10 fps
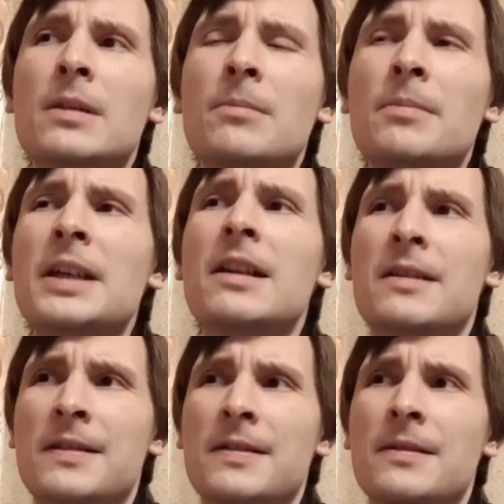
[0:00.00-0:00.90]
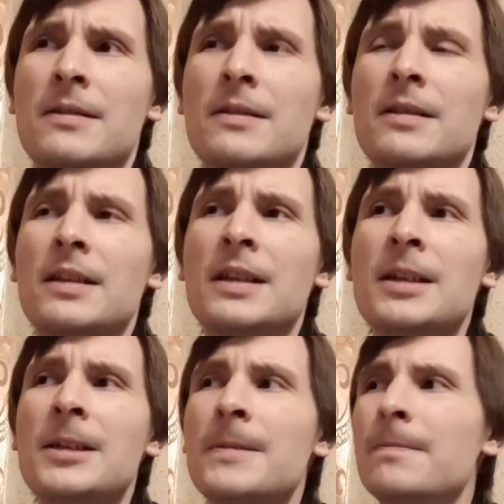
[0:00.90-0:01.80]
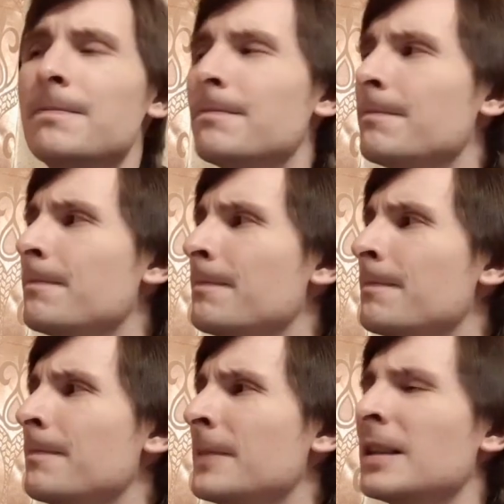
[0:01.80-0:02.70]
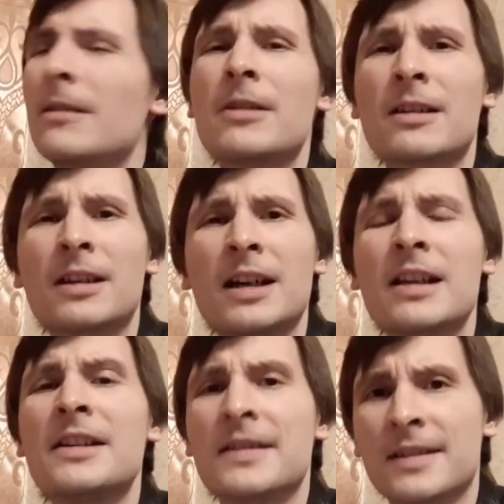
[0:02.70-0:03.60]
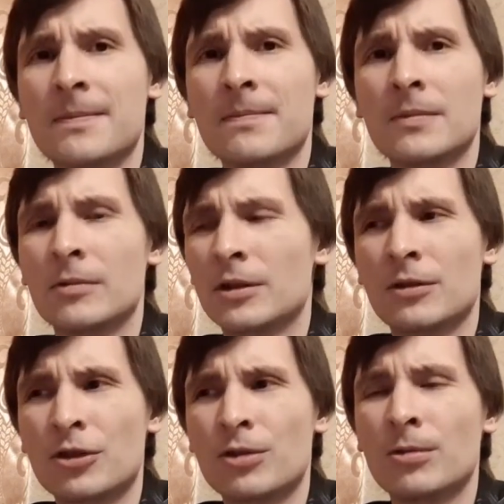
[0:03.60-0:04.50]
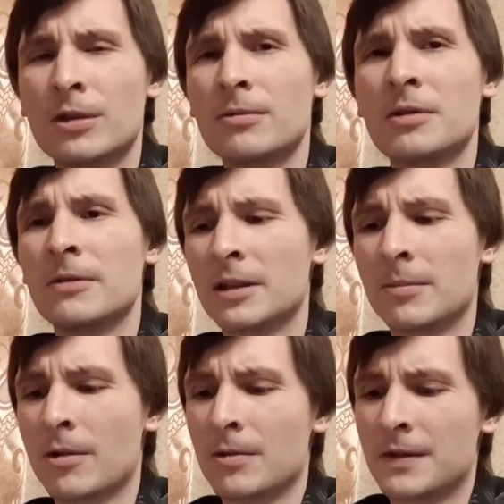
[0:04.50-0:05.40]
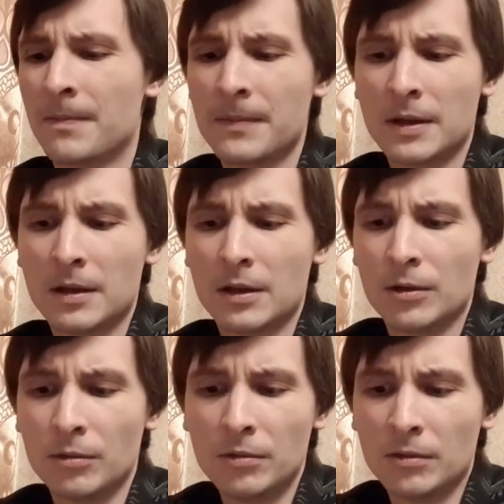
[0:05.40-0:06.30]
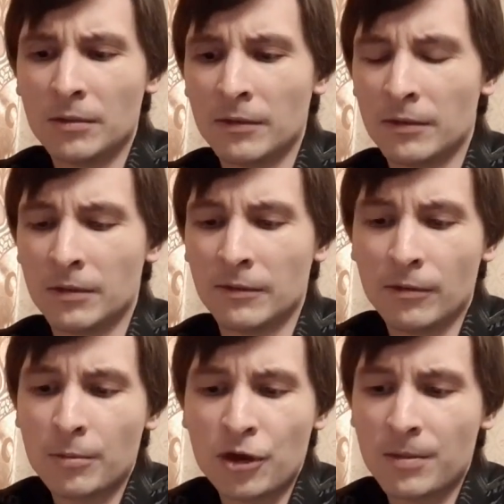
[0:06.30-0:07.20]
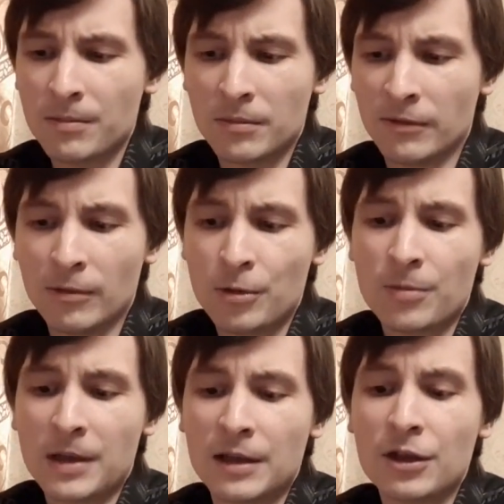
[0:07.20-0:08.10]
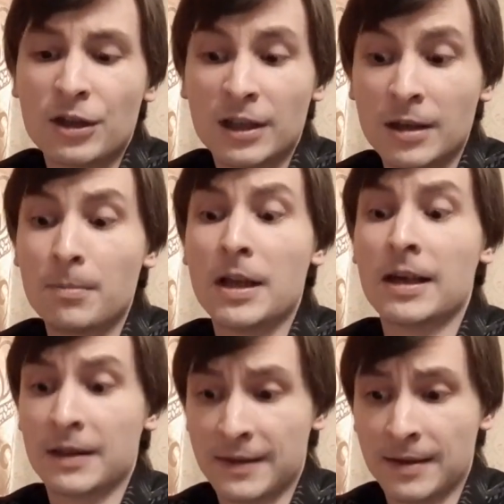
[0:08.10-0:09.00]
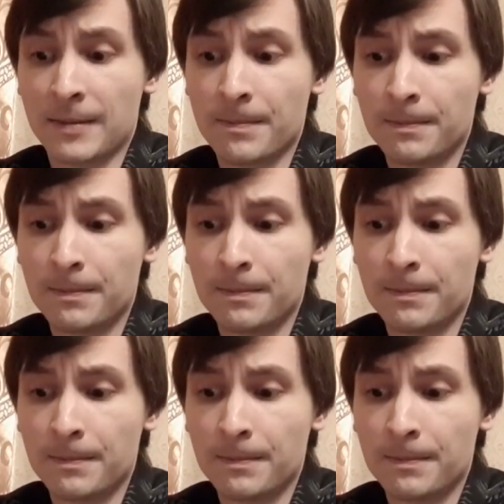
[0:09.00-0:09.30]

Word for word: перец и, и наверное, корица. Вот что-то вот в этом роде. Ну, в общем, в общем, конечно, это пряности.